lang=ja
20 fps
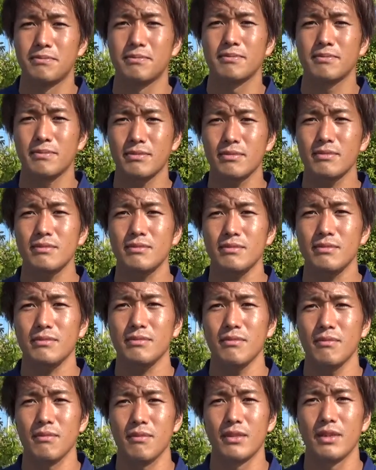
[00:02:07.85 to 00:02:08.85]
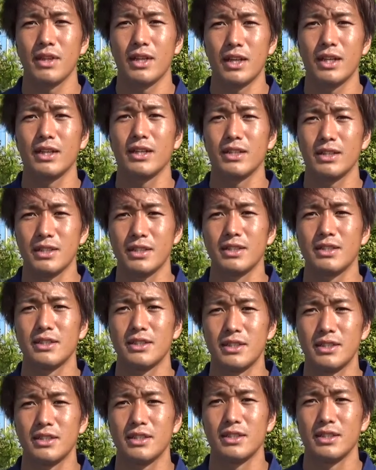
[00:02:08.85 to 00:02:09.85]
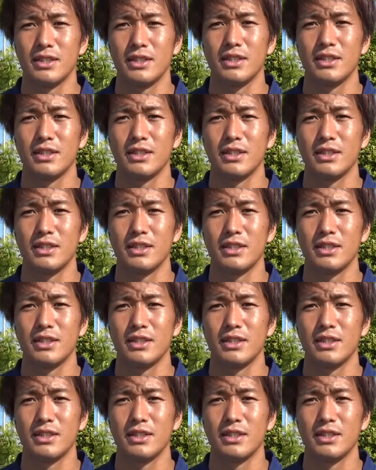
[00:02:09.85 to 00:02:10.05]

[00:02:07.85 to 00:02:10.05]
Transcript: えー、明日の試合に向けて、はい、